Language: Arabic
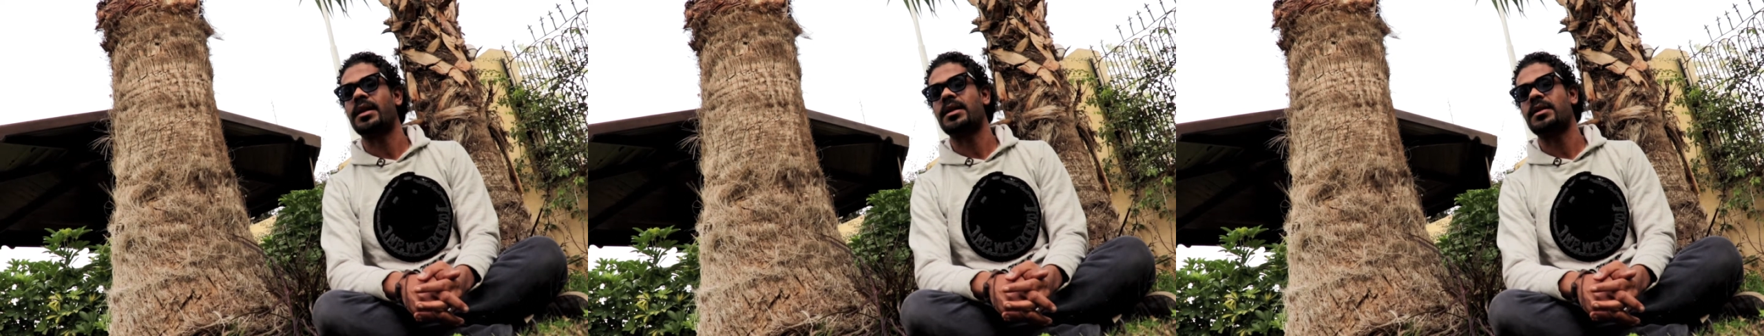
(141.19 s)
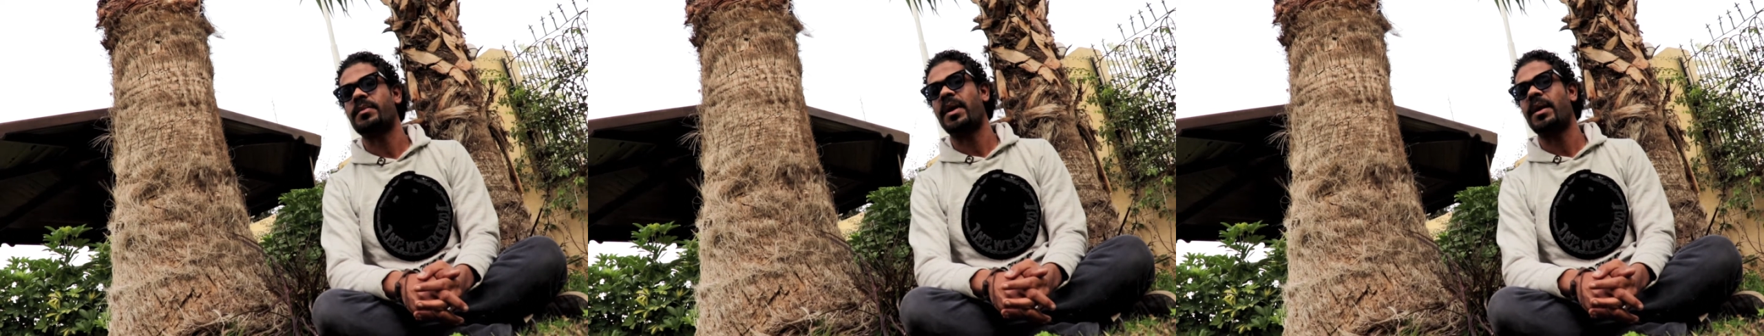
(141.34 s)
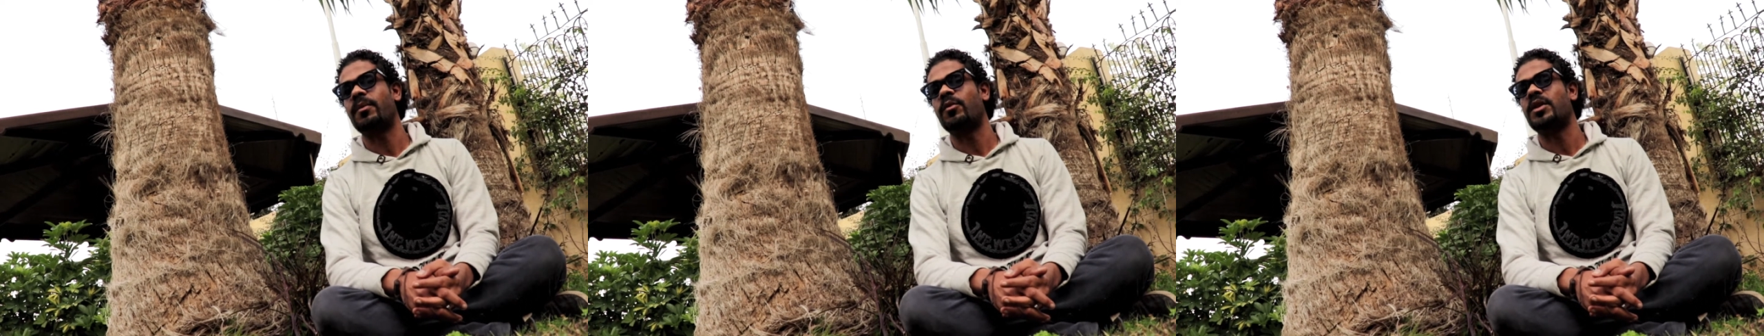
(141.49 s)
كان
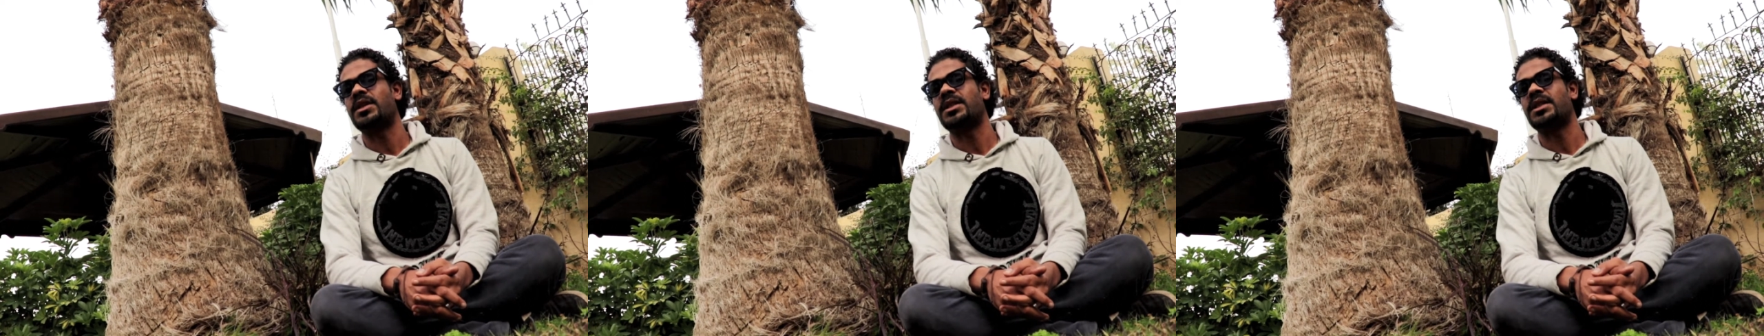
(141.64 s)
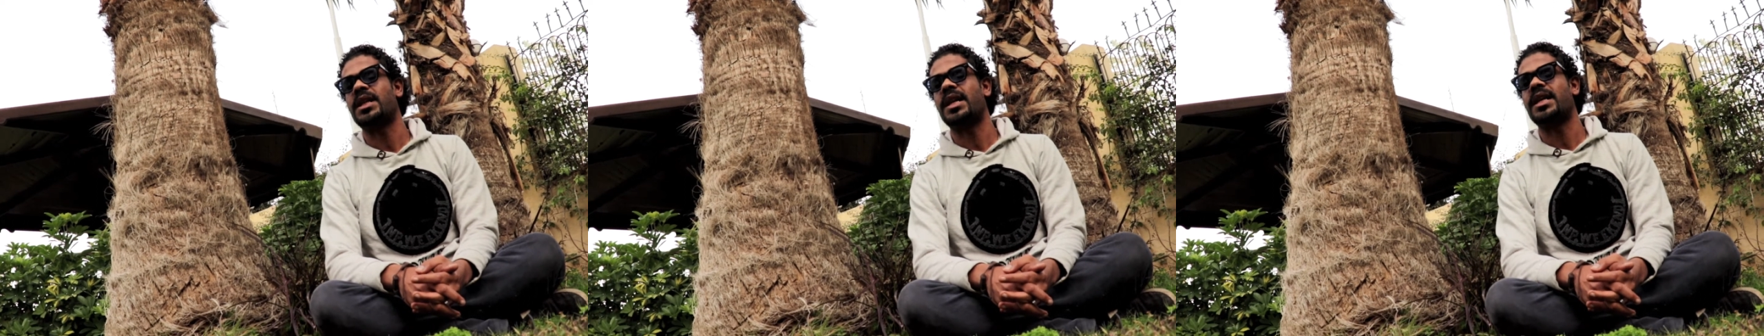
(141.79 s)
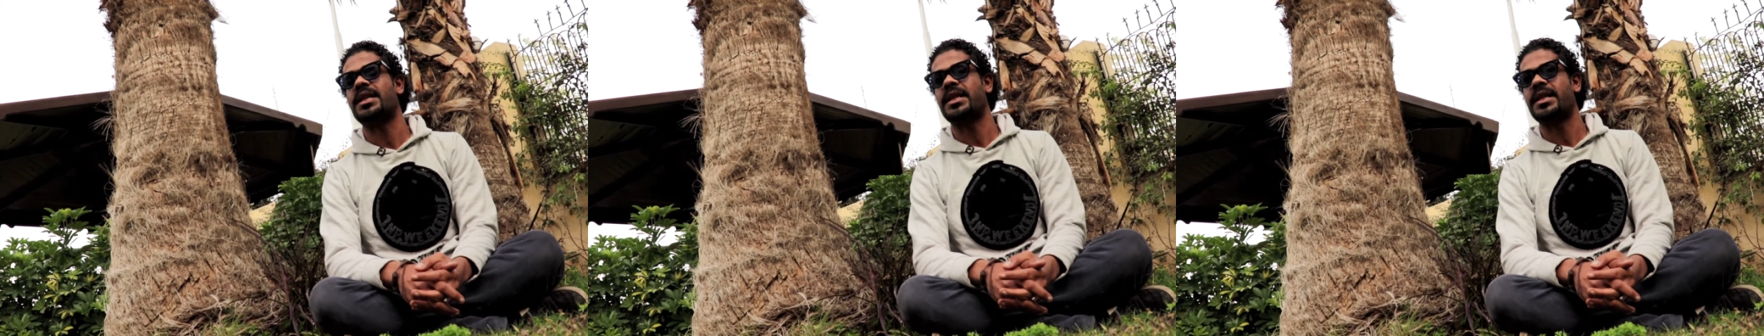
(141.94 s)
اسمها مول
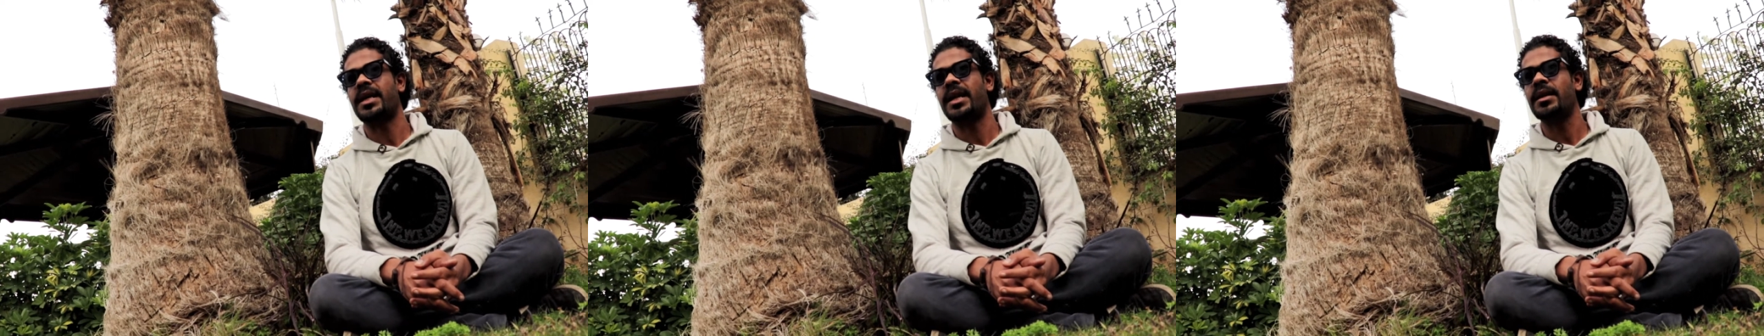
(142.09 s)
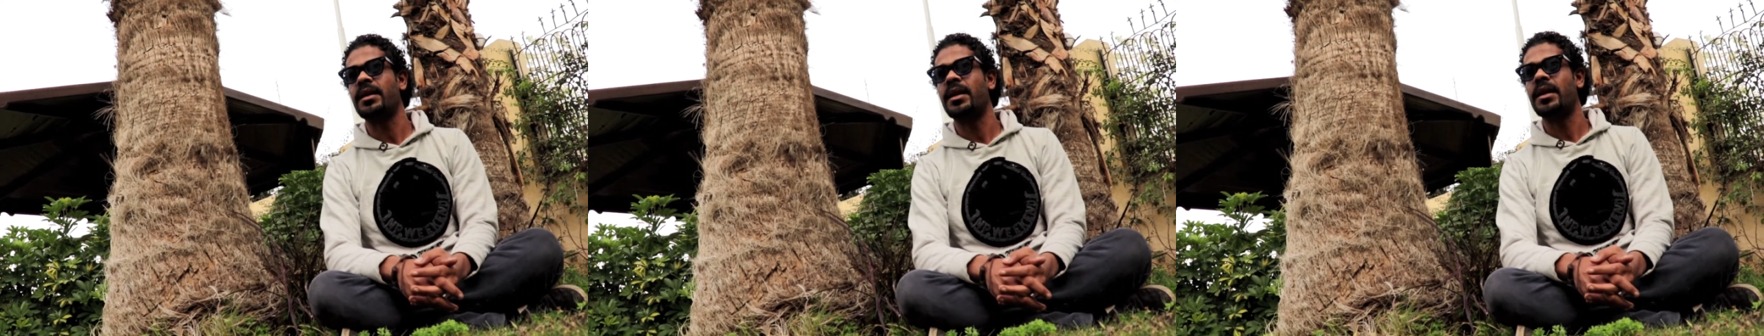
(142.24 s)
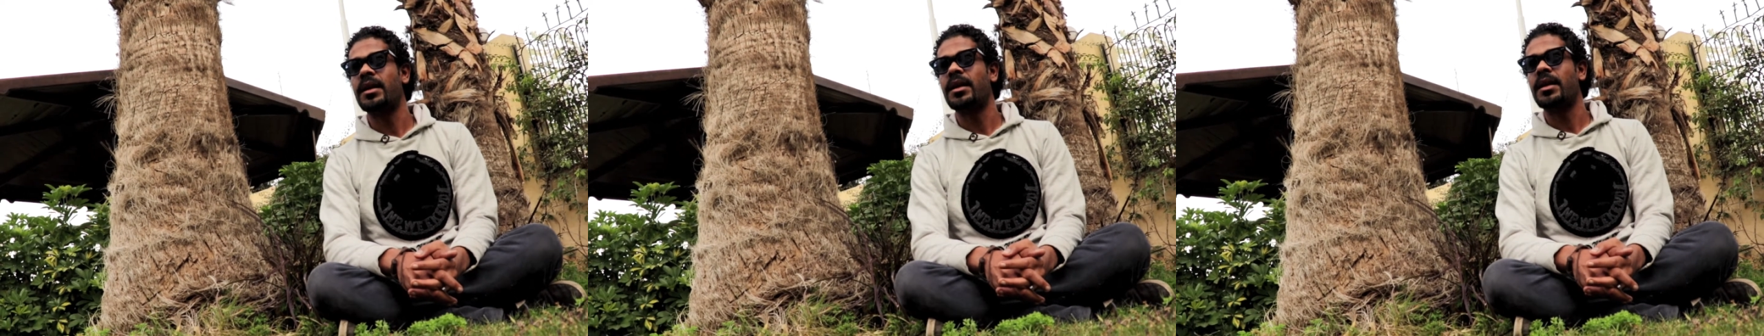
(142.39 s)
السيد الهذيان